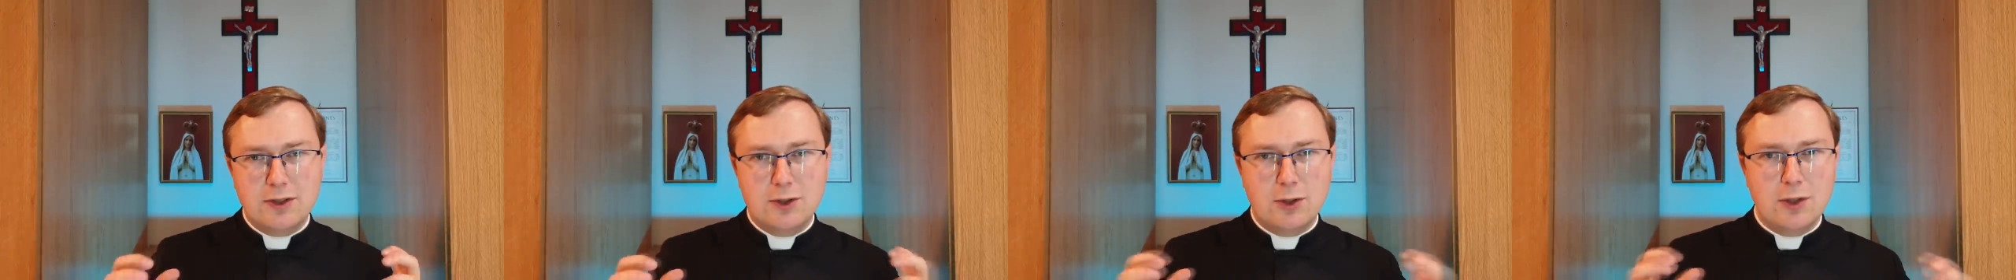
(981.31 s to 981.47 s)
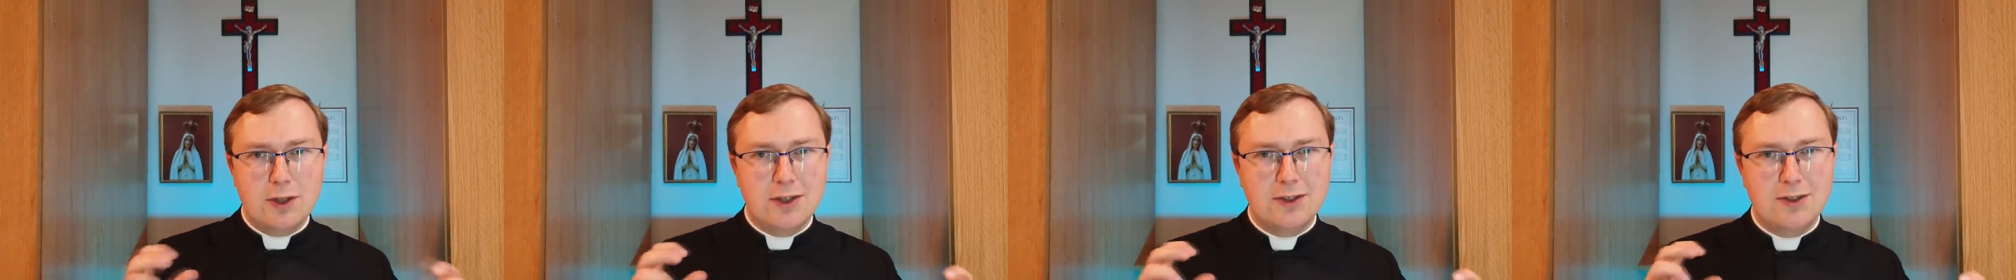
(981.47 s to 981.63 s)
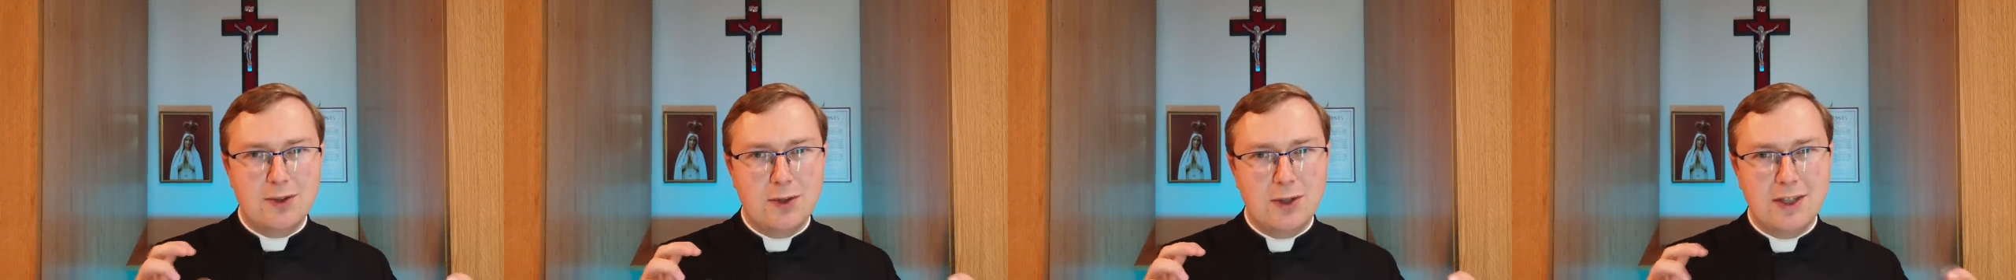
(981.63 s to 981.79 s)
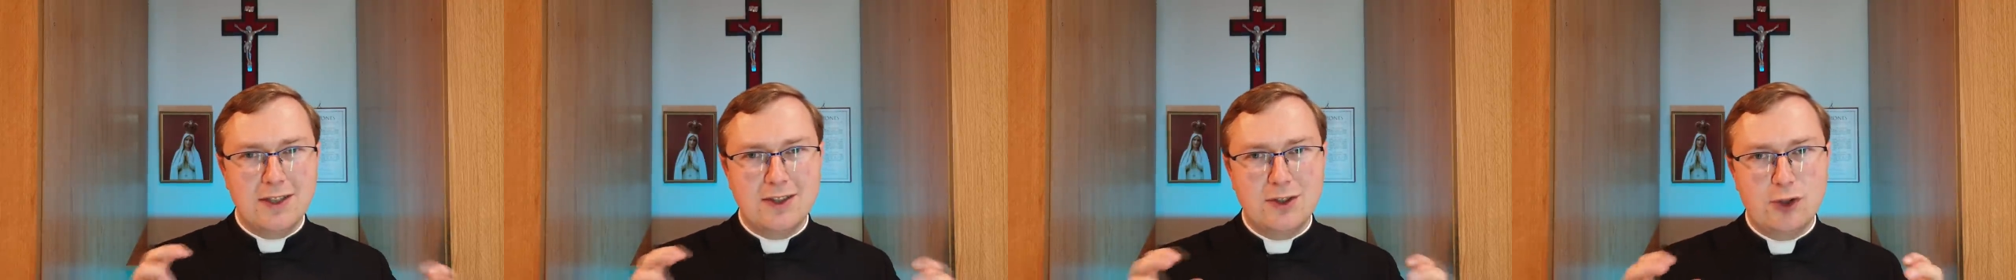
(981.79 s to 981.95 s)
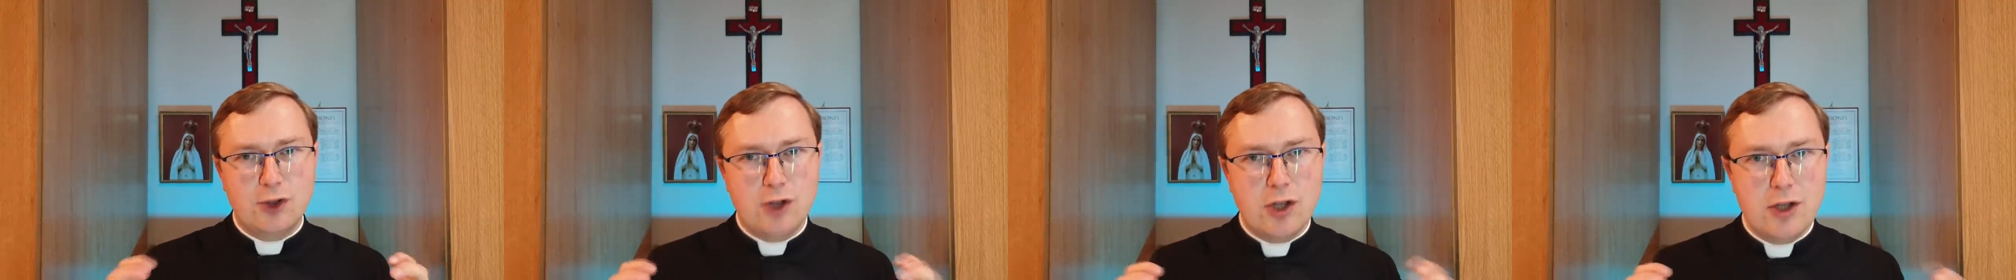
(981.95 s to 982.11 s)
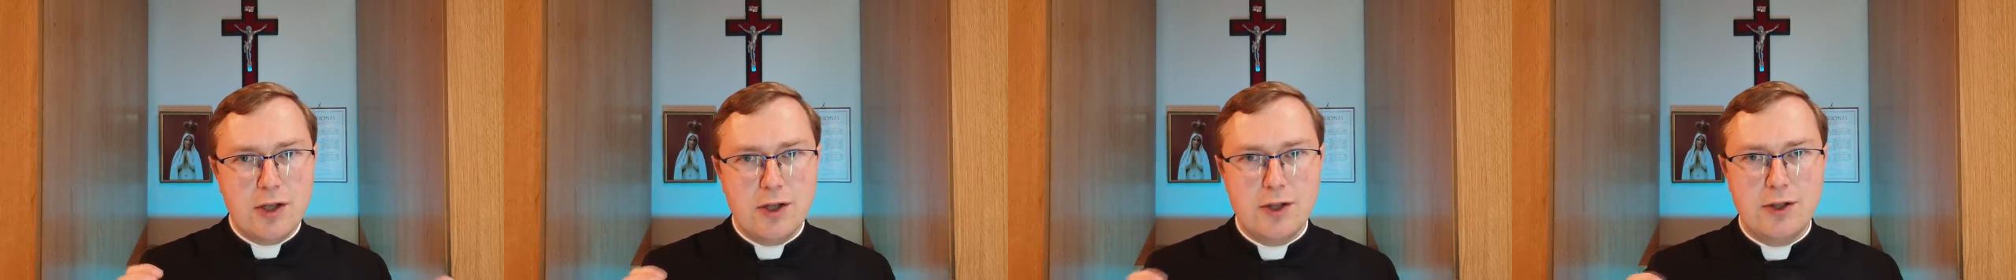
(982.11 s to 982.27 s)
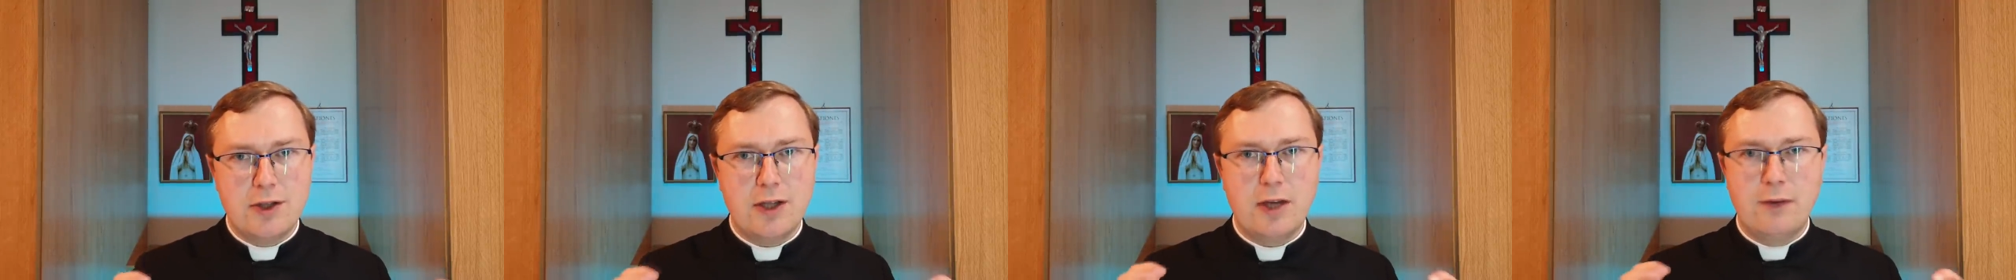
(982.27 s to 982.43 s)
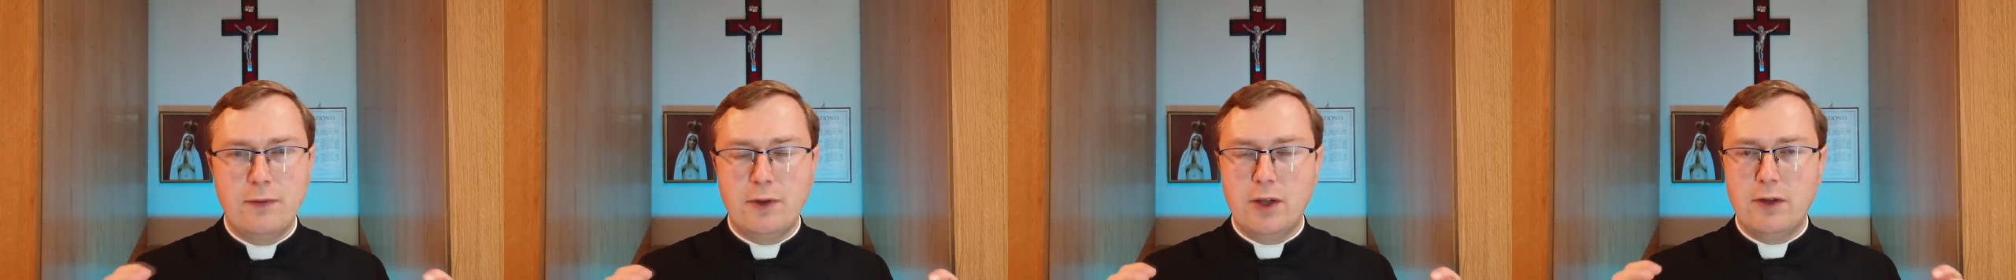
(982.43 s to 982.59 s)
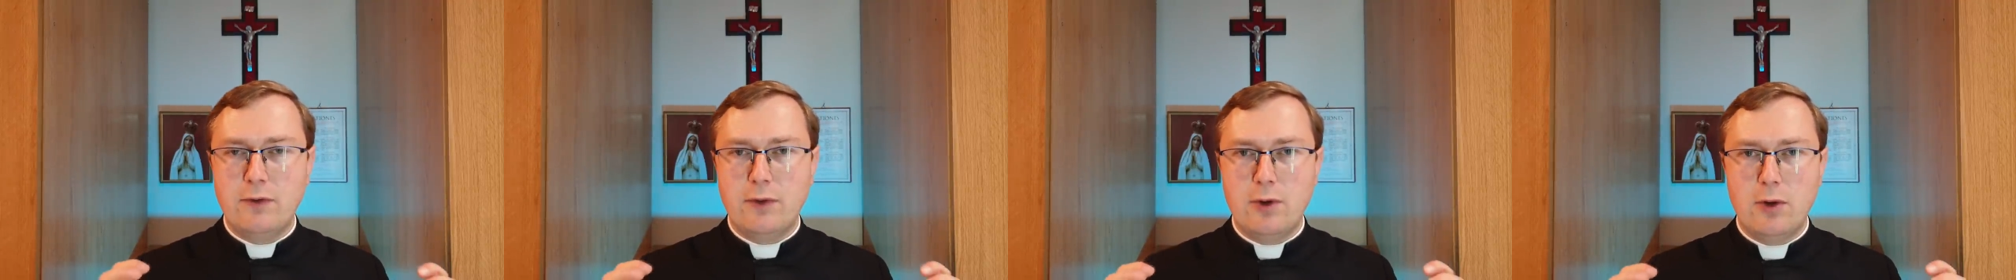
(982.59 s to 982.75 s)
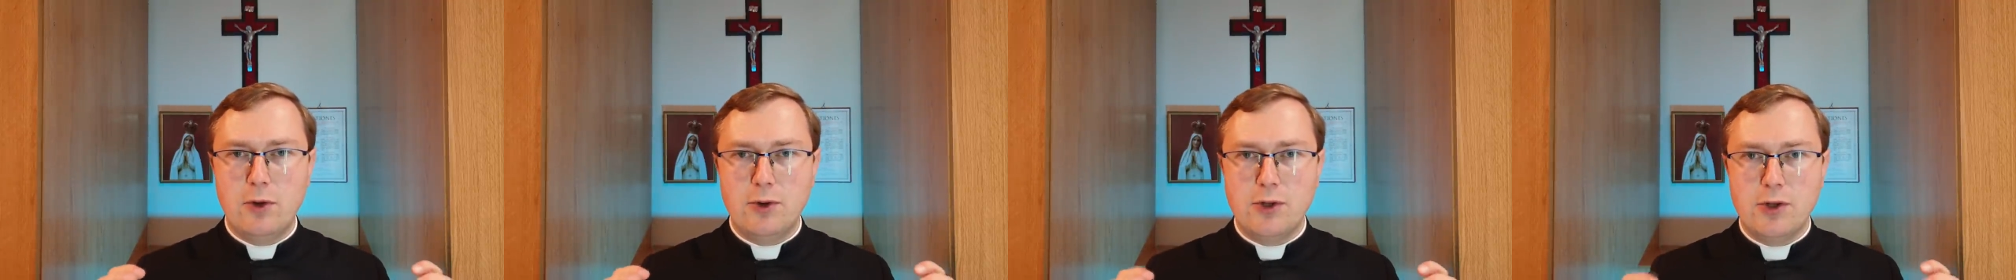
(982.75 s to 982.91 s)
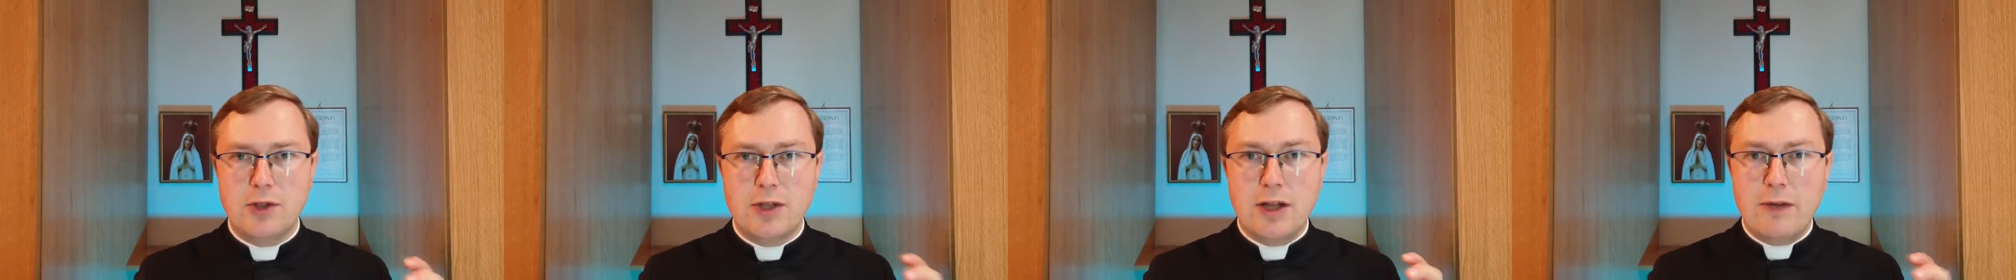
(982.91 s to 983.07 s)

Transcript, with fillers: to, coraz częściej w nie wchodzić,